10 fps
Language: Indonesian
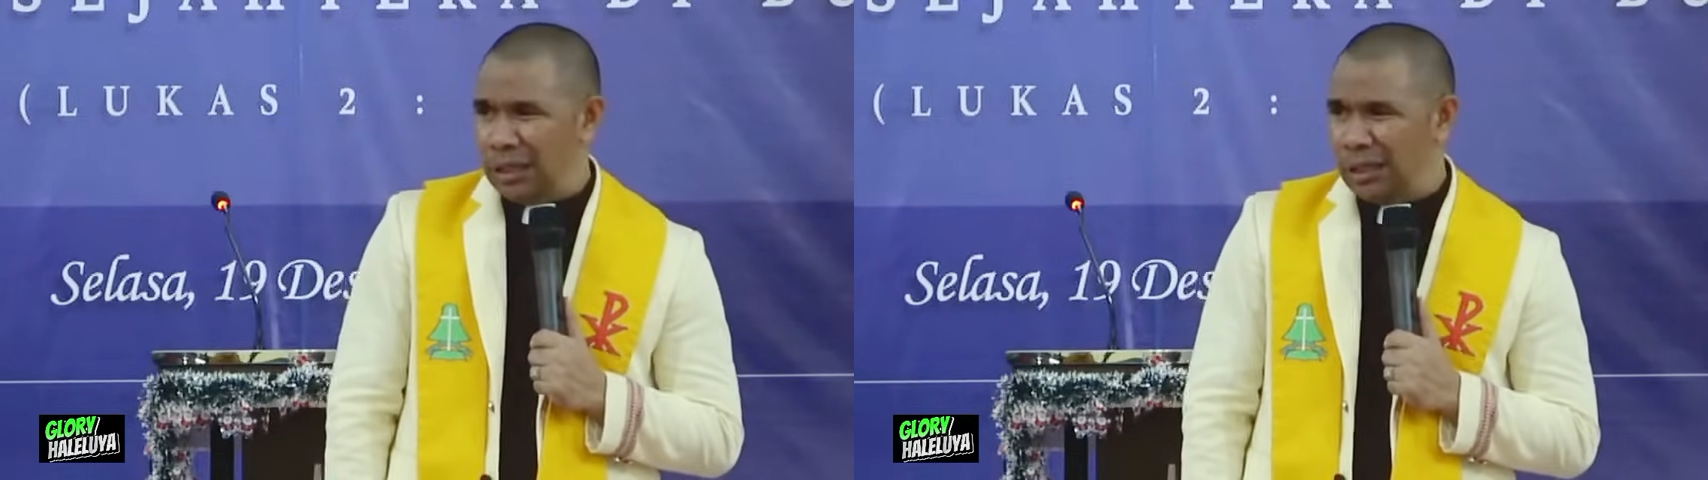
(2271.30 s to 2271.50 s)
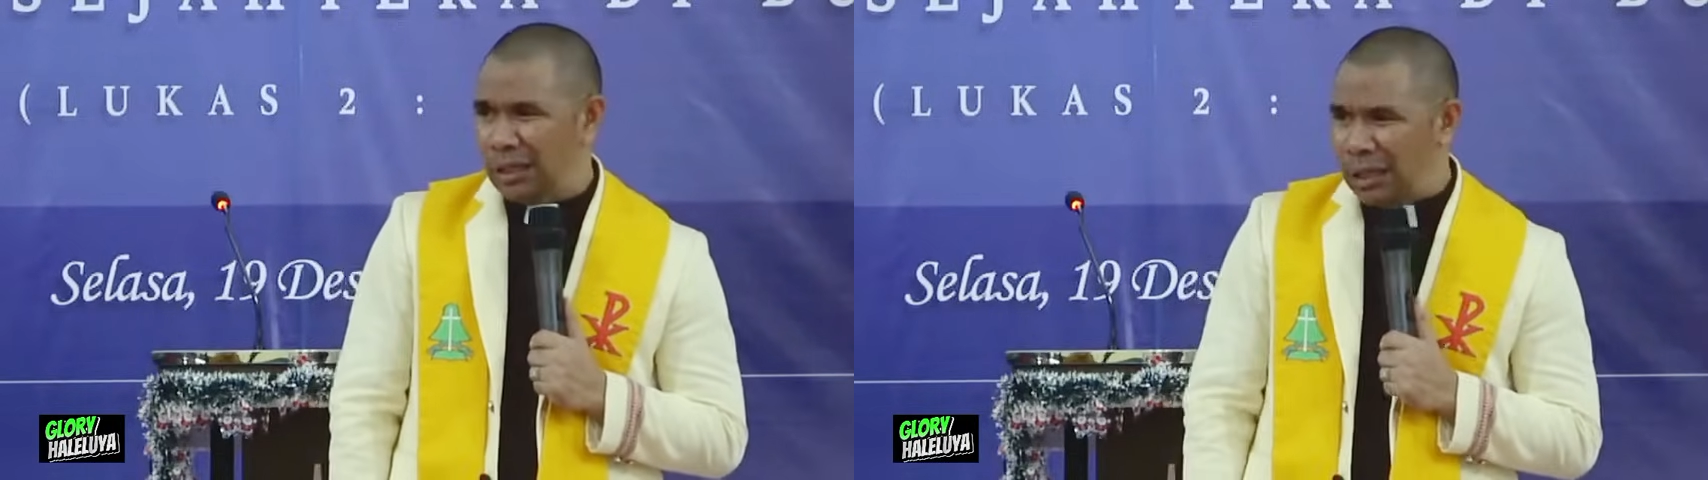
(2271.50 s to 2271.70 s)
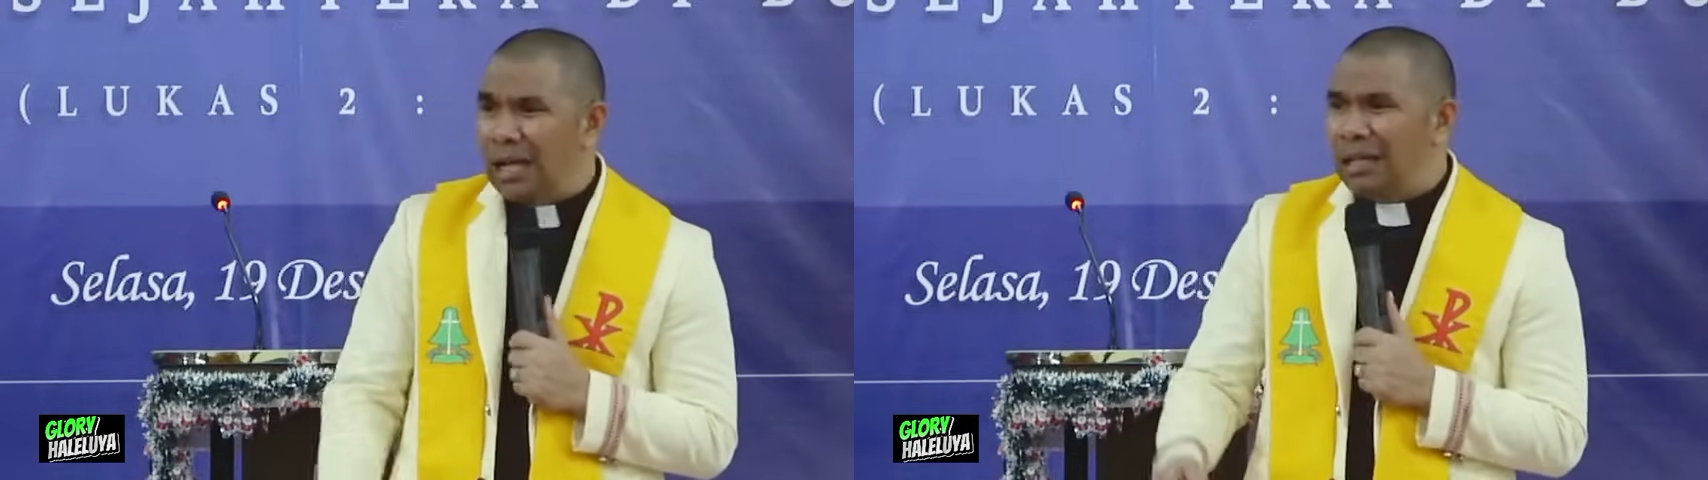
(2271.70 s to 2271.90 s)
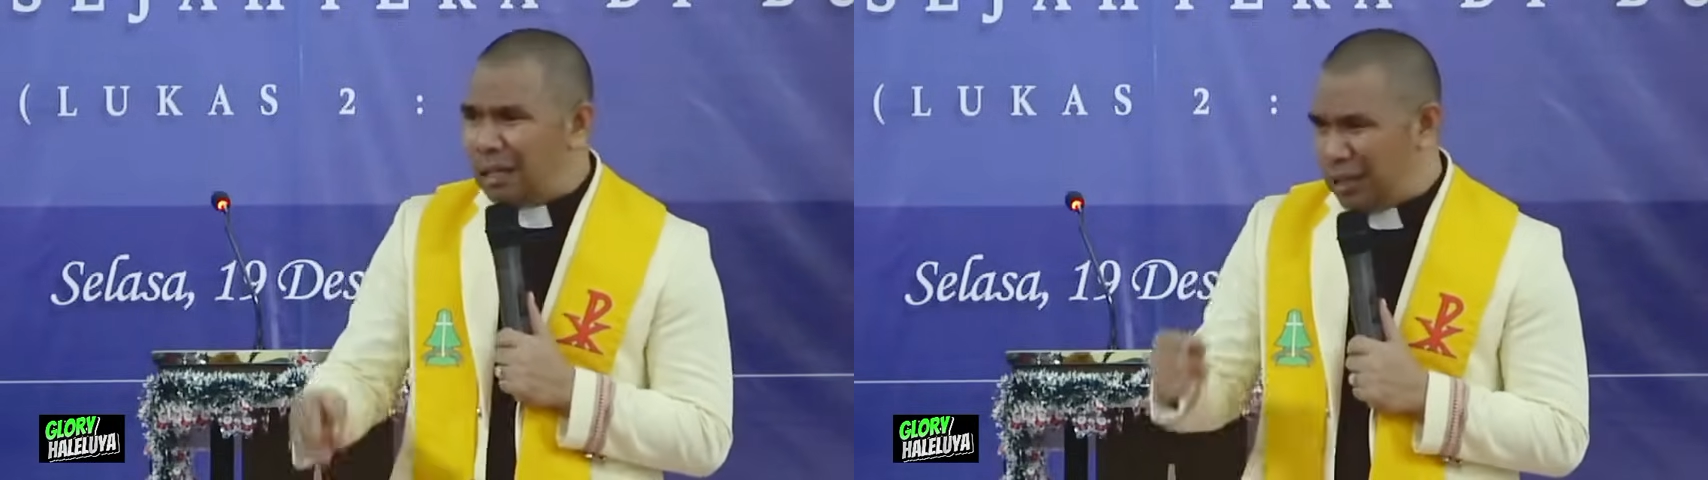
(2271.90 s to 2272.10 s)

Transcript: Hey, eh, aneh